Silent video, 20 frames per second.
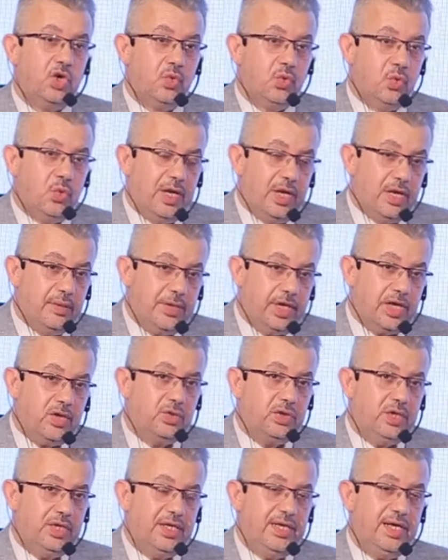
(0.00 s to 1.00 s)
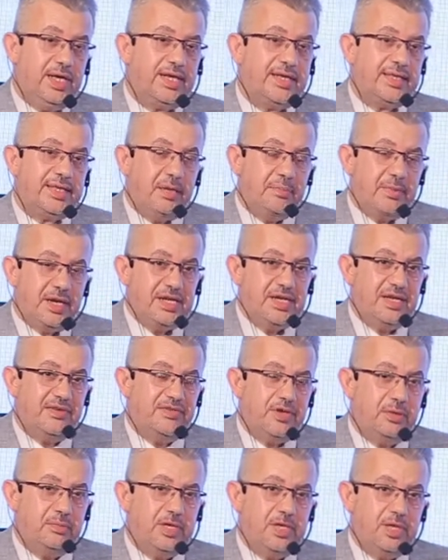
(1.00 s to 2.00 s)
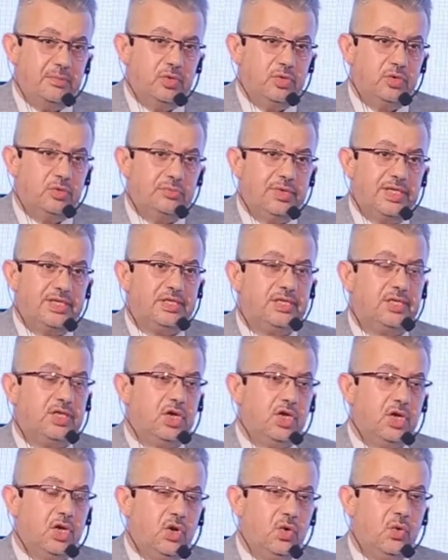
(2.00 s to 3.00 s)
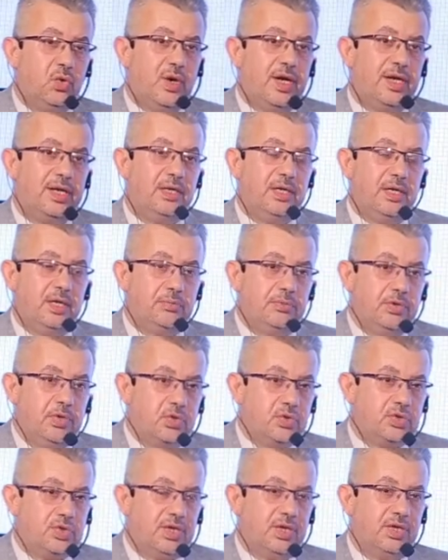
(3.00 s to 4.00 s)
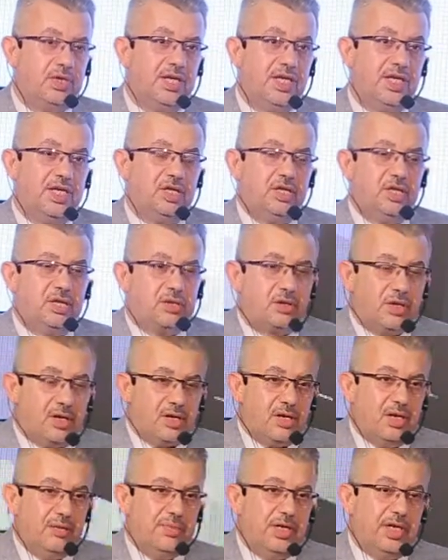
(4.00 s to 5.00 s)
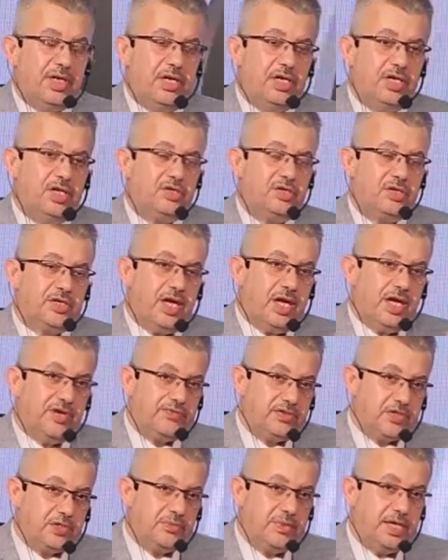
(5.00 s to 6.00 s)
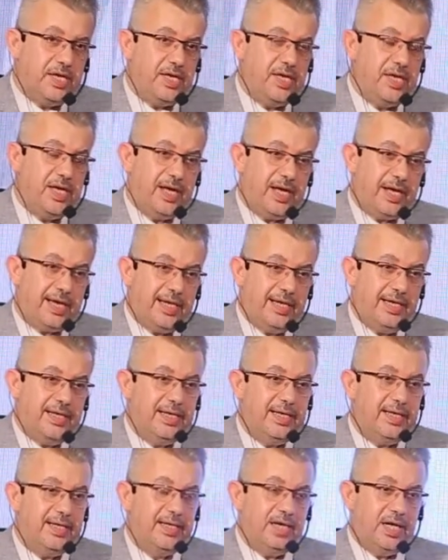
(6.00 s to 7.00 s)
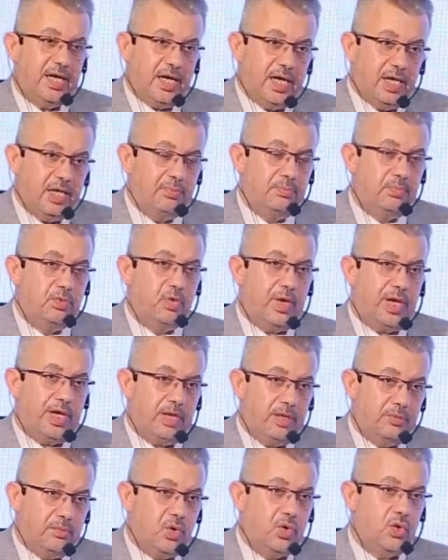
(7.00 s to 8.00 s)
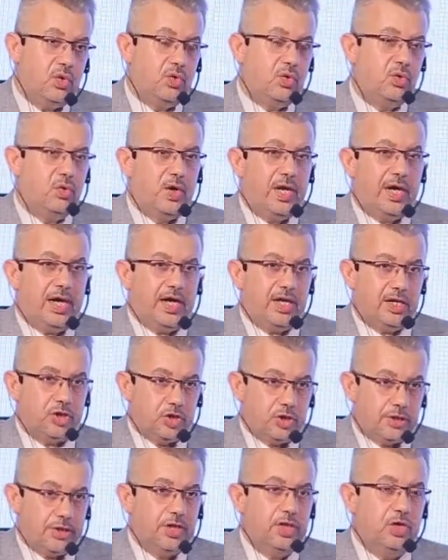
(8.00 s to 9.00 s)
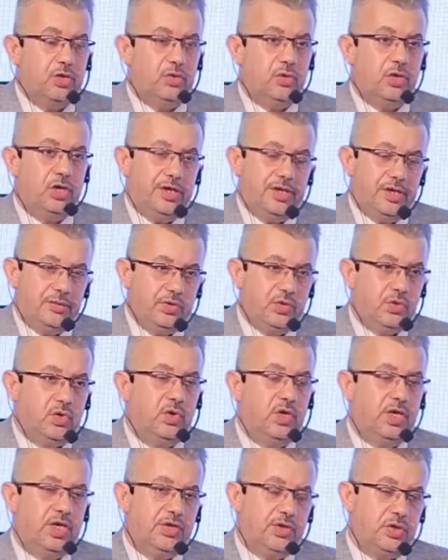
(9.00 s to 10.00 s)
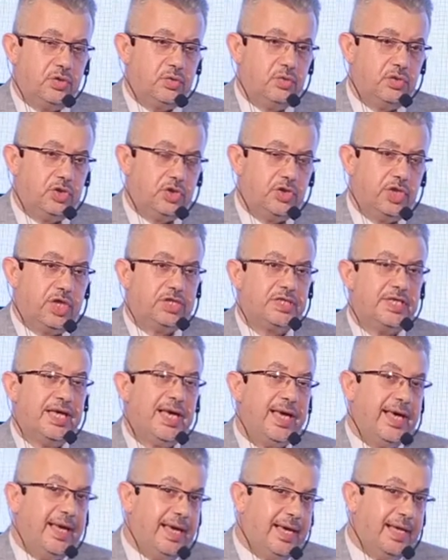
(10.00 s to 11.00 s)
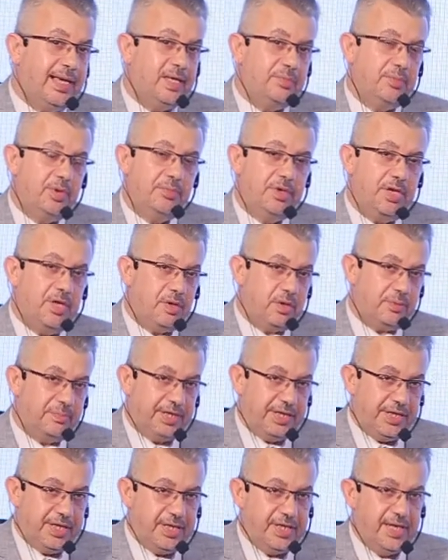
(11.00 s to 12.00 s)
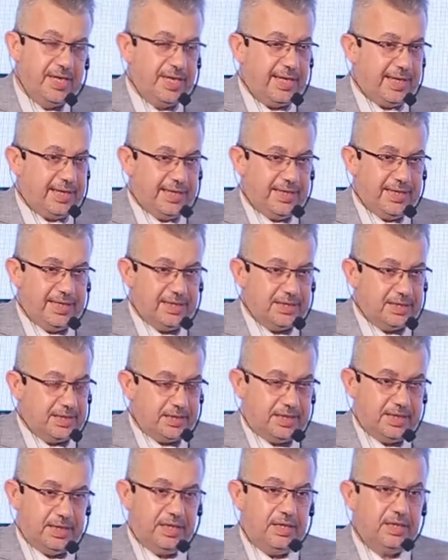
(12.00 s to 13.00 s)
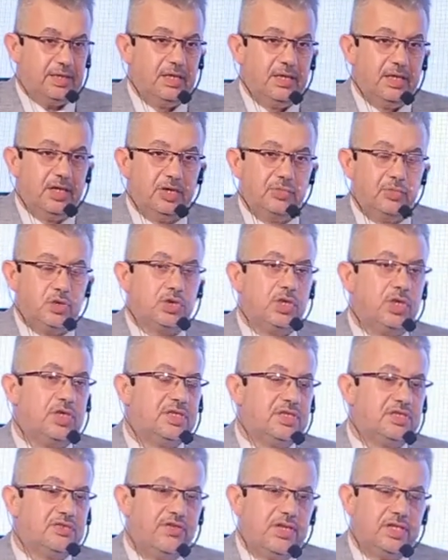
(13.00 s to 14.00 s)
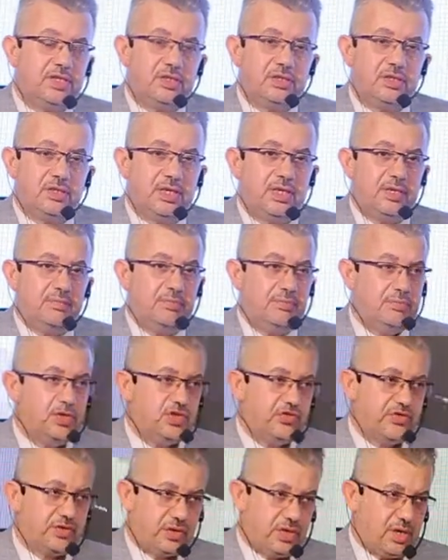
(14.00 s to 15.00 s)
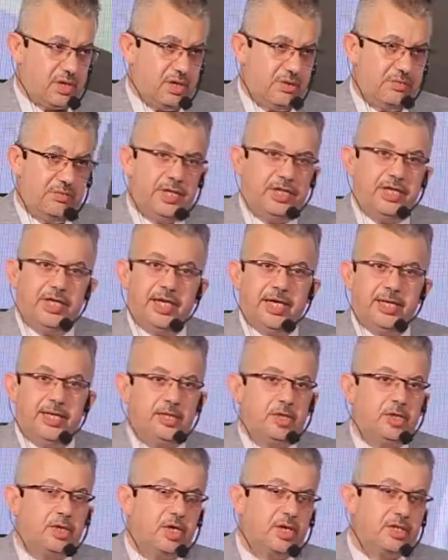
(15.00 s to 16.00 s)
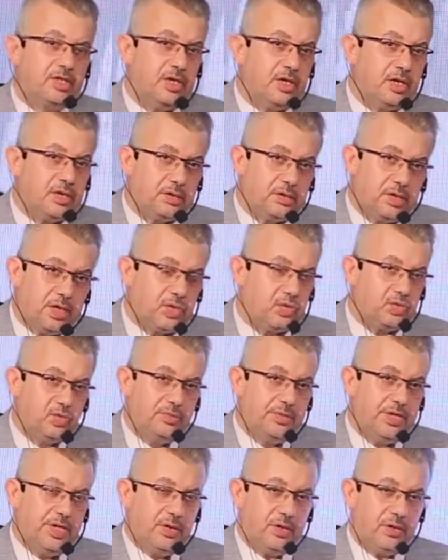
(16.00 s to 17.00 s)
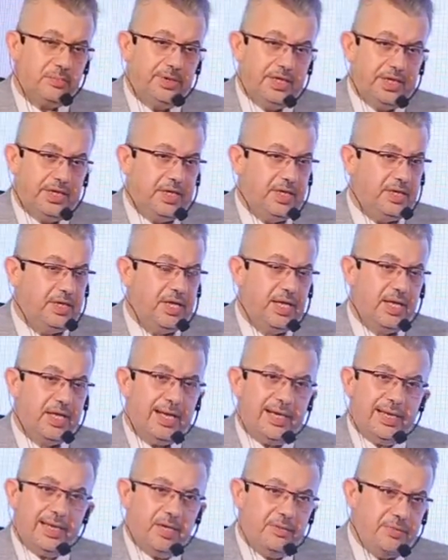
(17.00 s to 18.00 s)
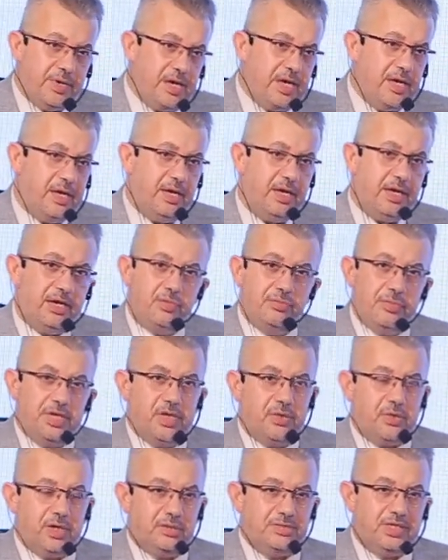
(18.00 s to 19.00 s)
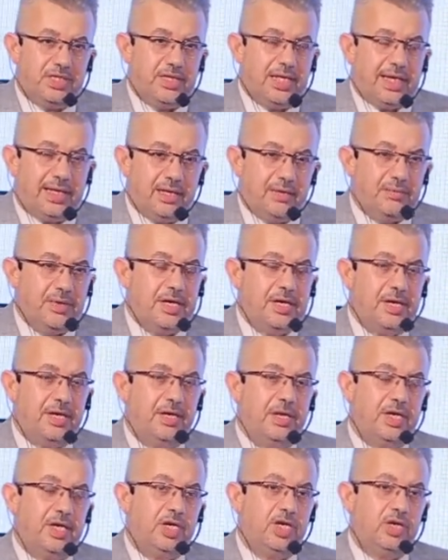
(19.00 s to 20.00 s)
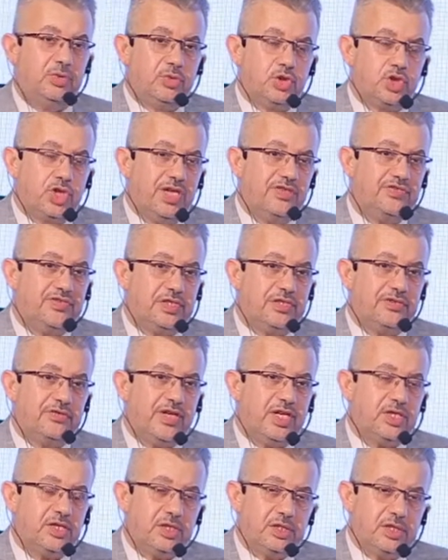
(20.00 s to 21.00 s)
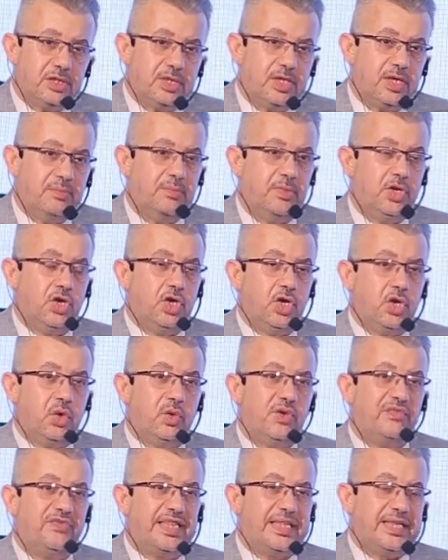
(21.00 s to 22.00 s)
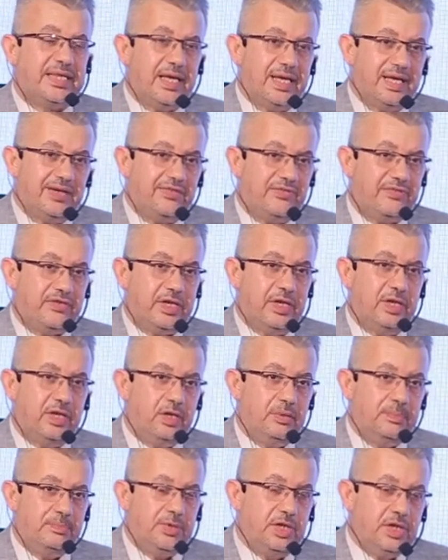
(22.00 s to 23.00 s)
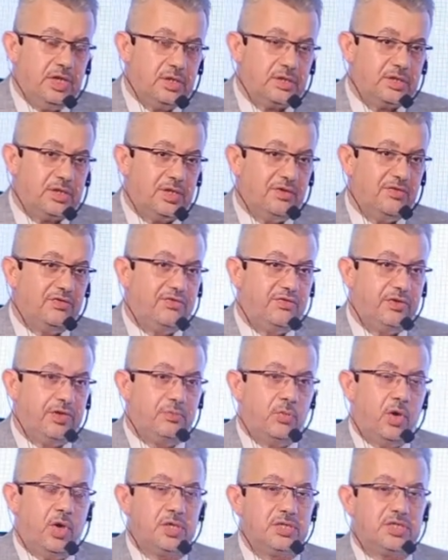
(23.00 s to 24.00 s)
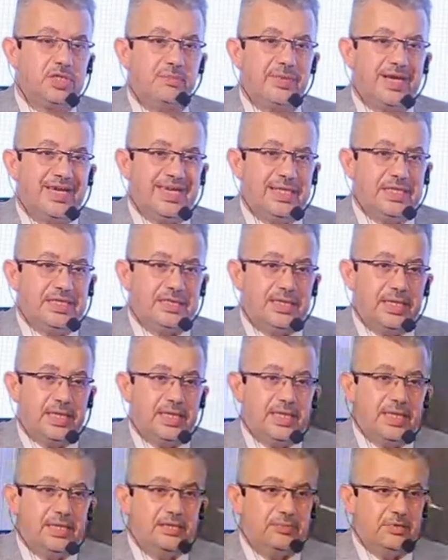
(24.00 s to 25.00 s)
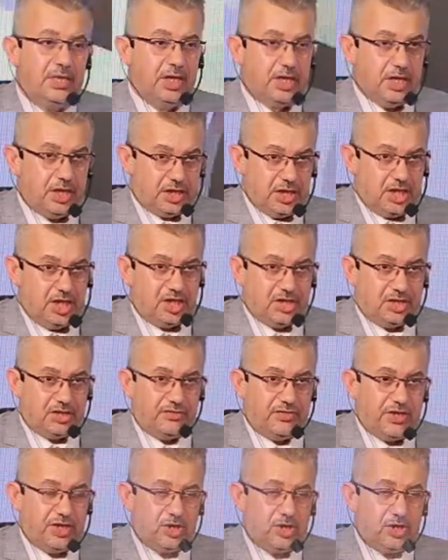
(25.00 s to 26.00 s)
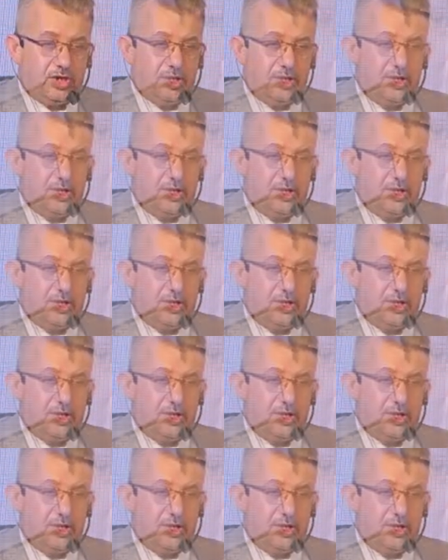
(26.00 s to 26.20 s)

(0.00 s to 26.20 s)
واللي بياخد العلاج 8% منهم بس هو اللي بيوصل للرقم اللي يقدر يحافظ بيه على قلبه وعلى مخه وعلى شرايينه اللي احنا بنقول ان يكون الضغط اقل من 140 على 90 مشكله ارتفاع ضغط الدم مش في الرقم ان العيان النهارده ضغطه 140 على 100 او 150 على 100 المشكله في ارتفاع ضغط الدم هو في التلف اللي بيحصل في معظم اجهزه الجسم نتيجه ارتفاع ضغط